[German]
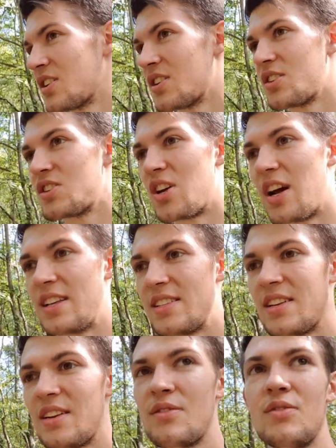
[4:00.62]
Scheiß an
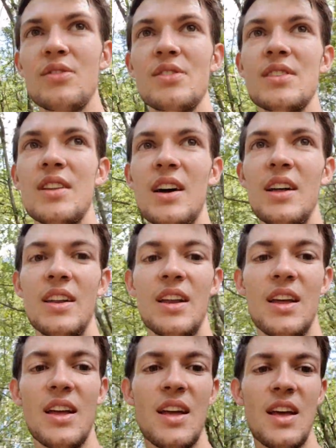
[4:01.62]
den Füßen dran.
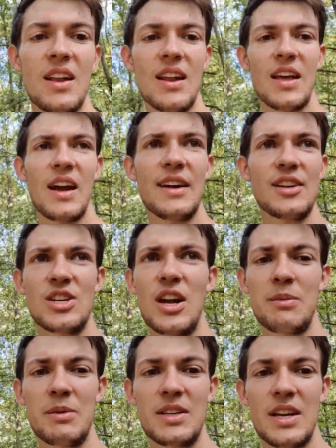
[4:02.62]
Naja, ich schlage
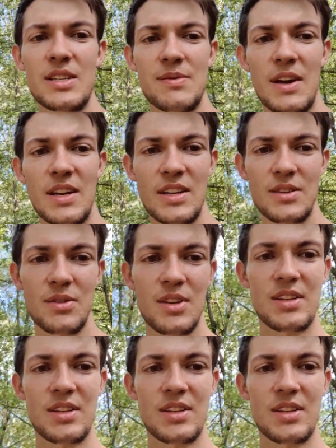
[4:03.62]
mich da jetzt weiter durch.